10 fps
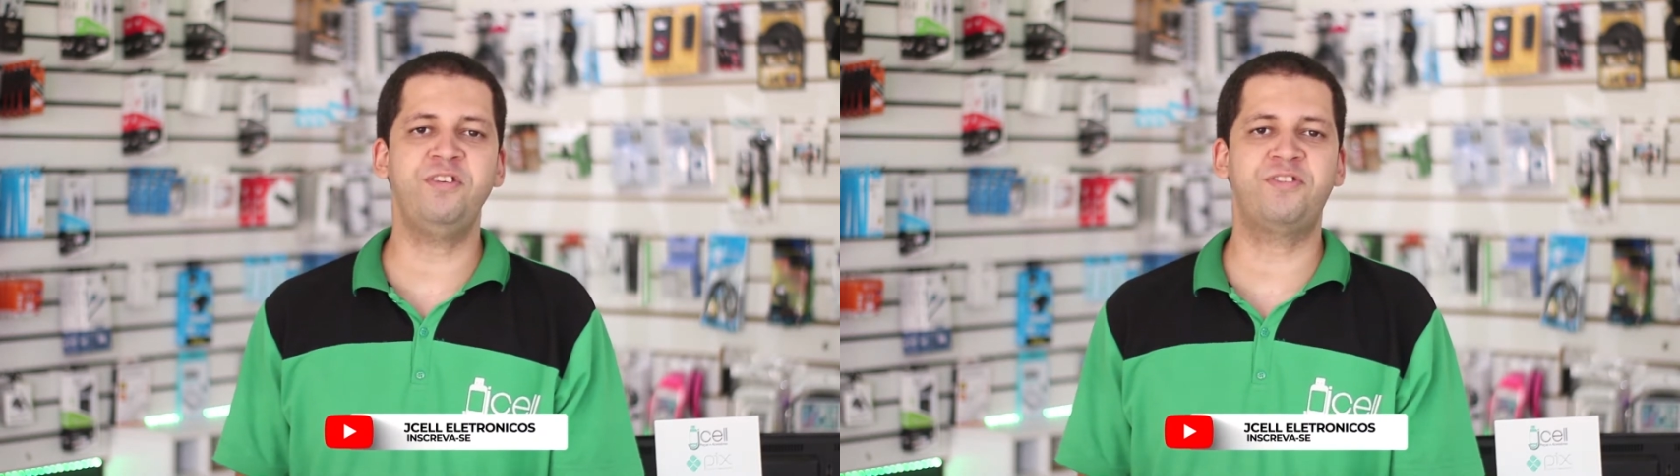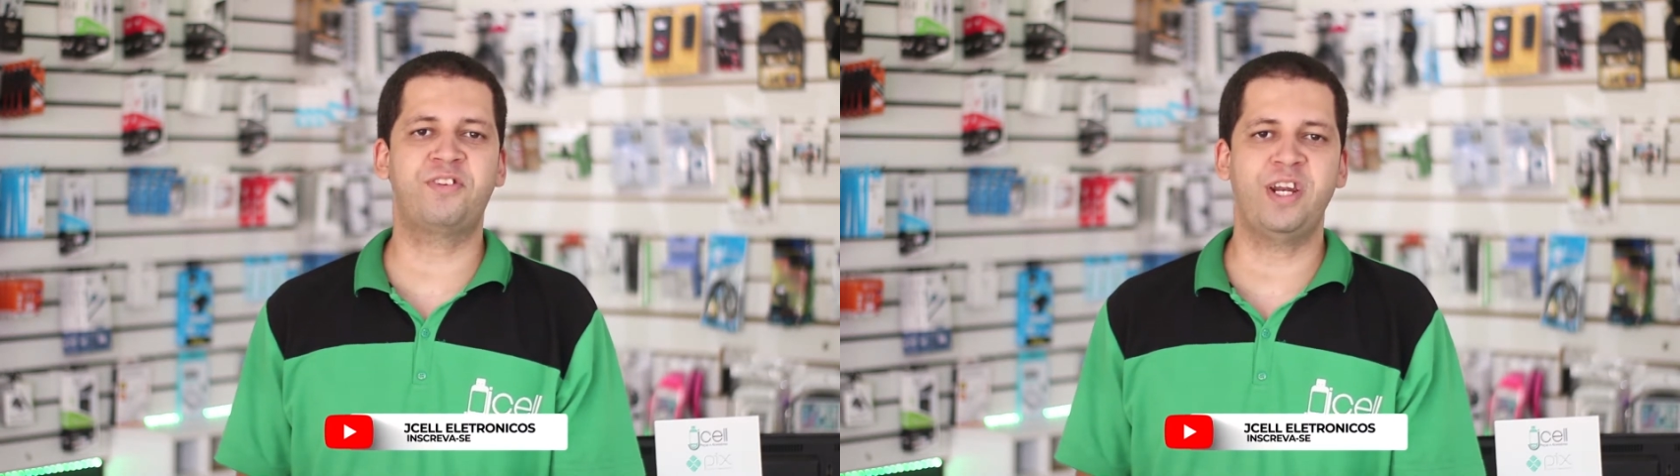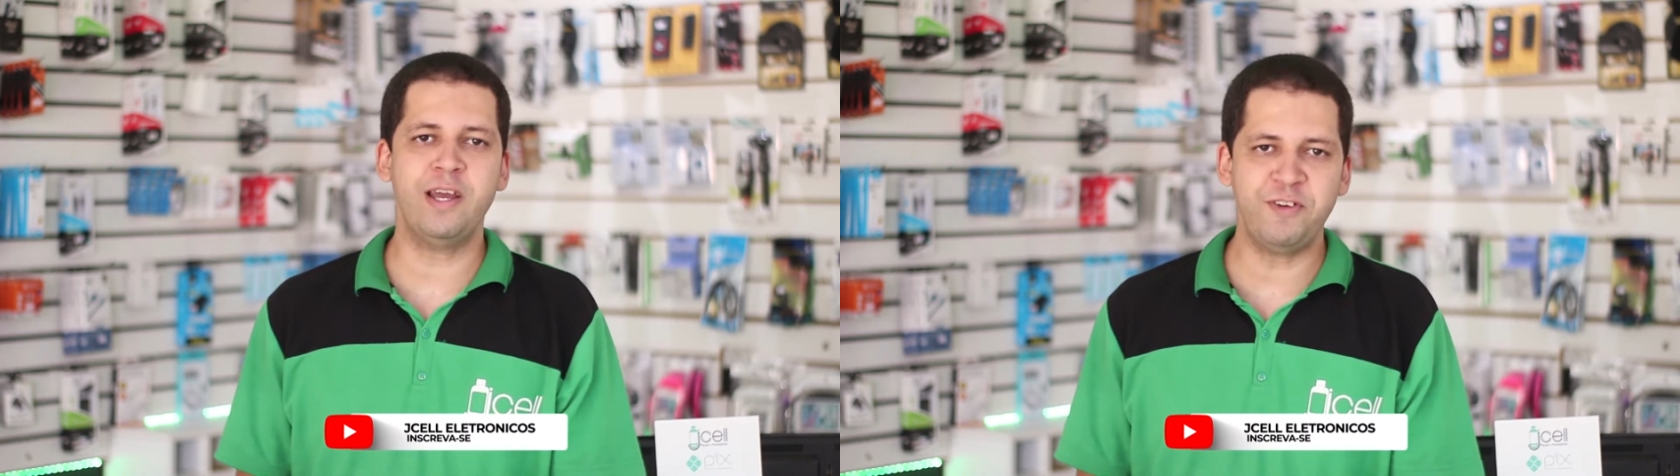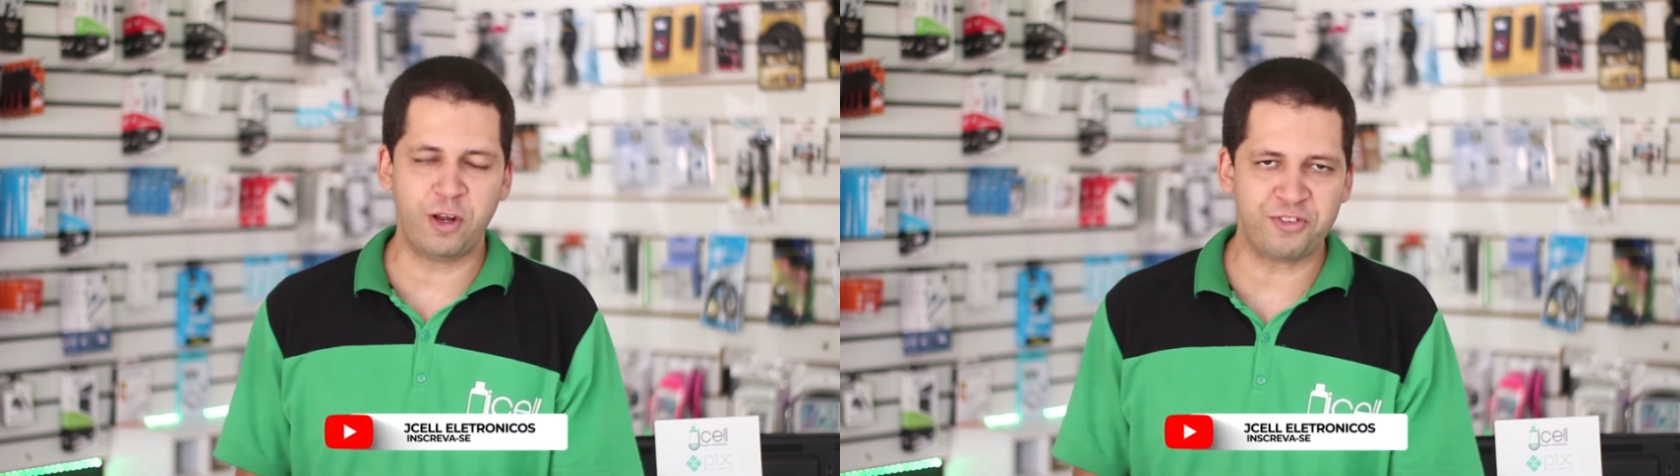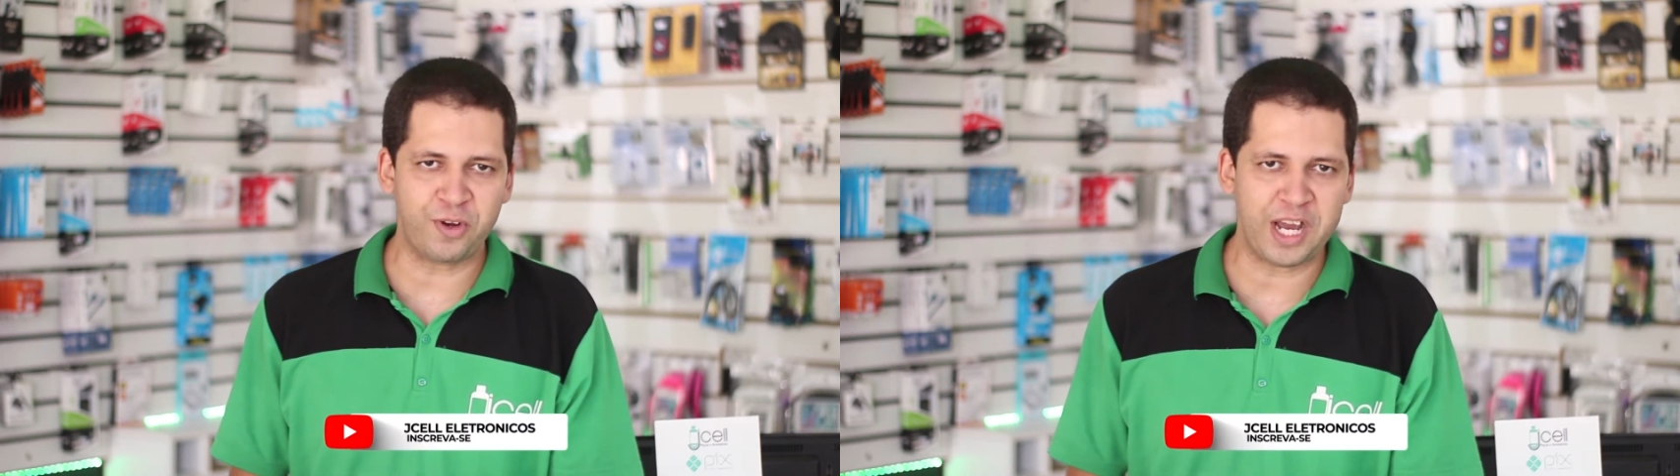inscreva em
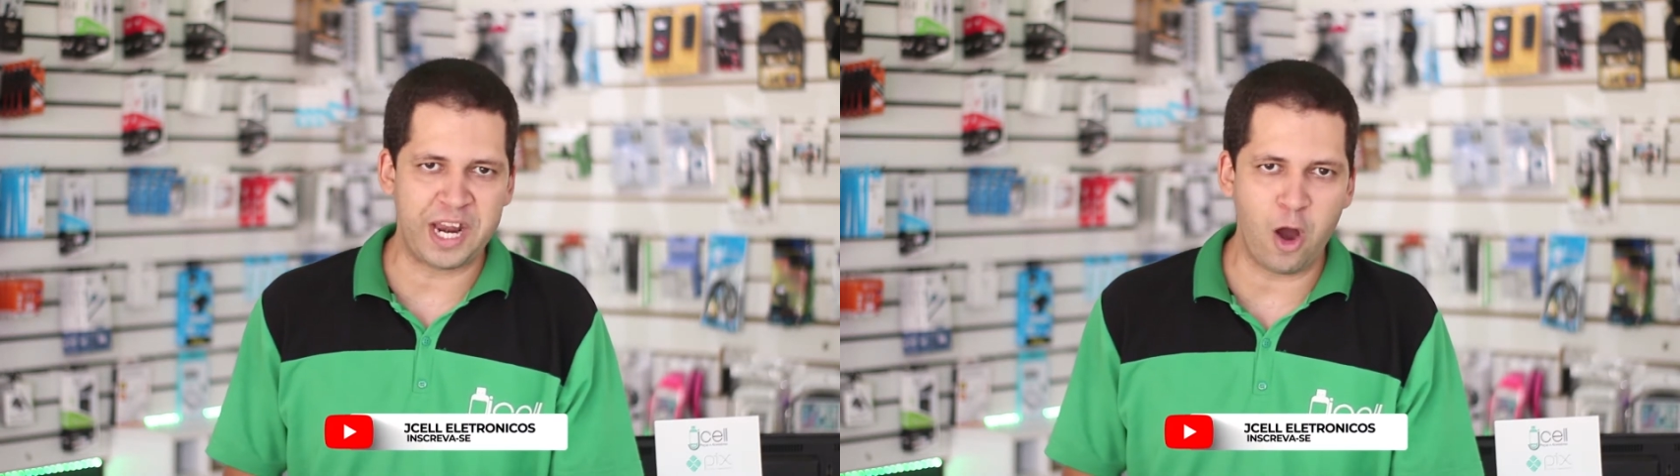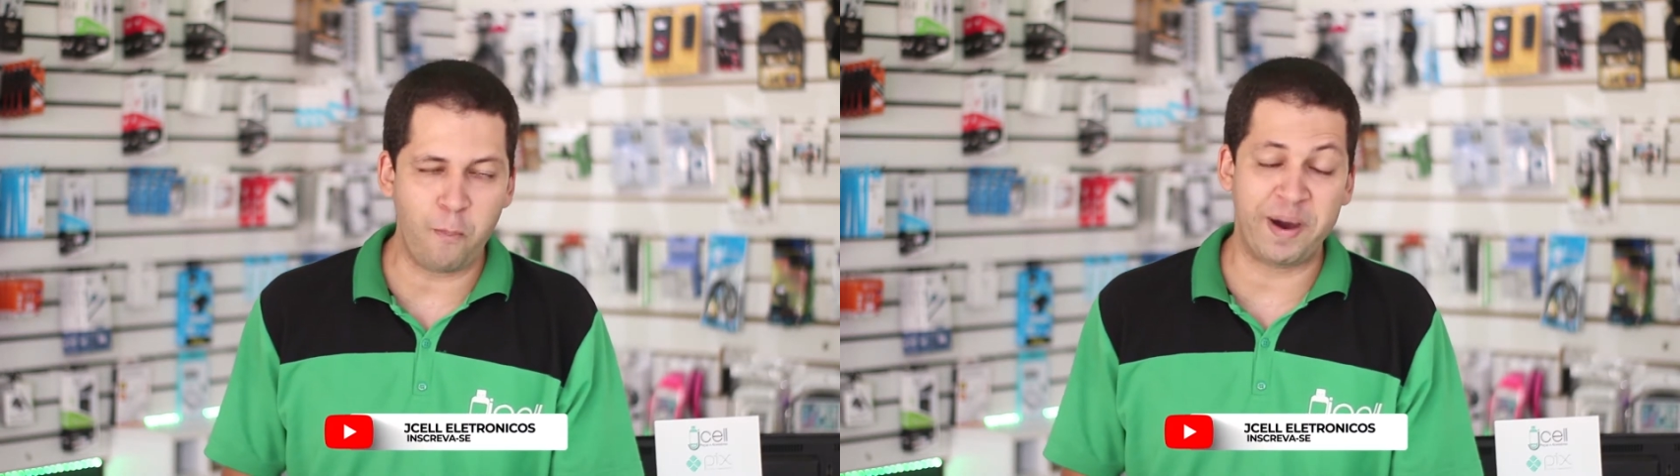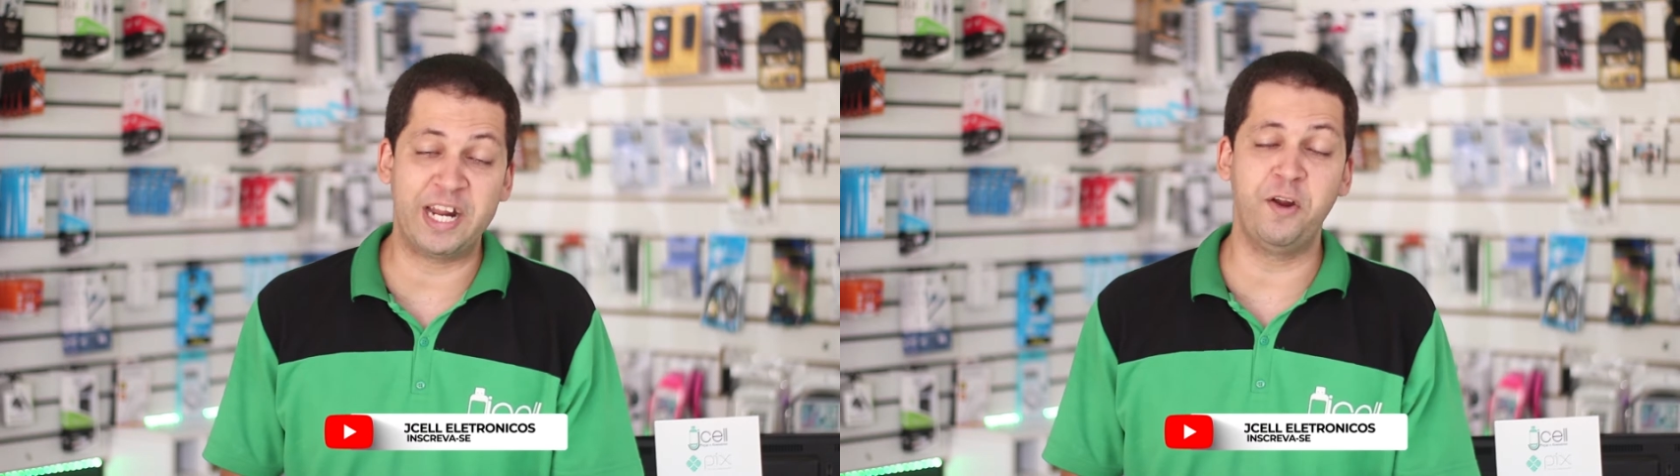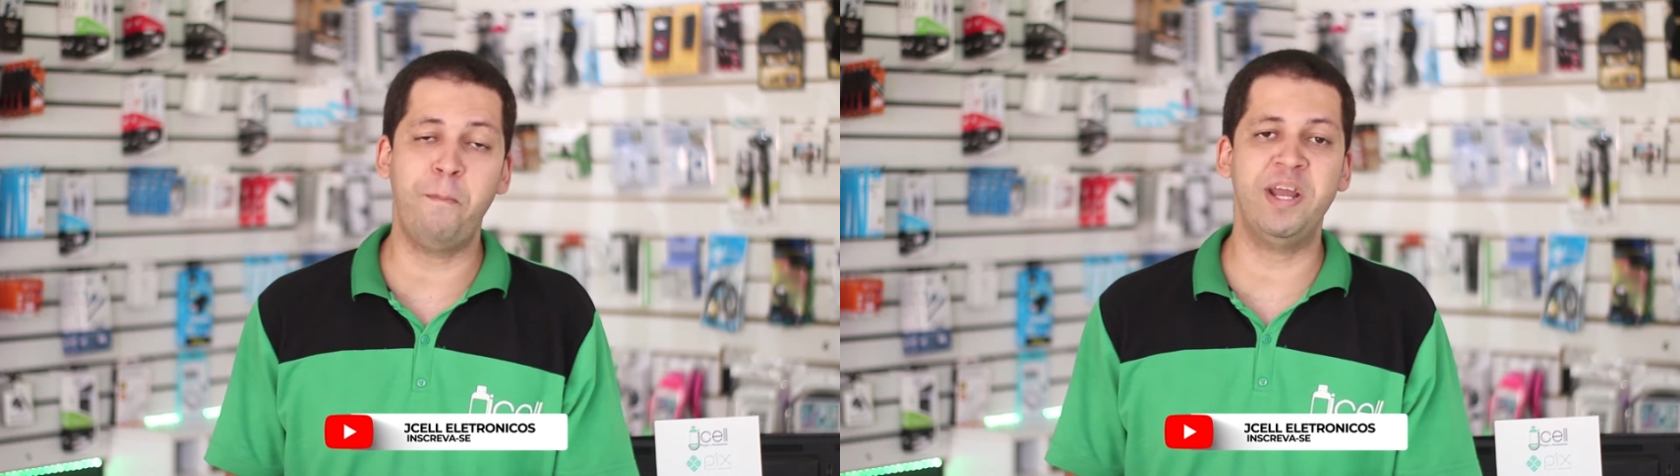nosso canal para não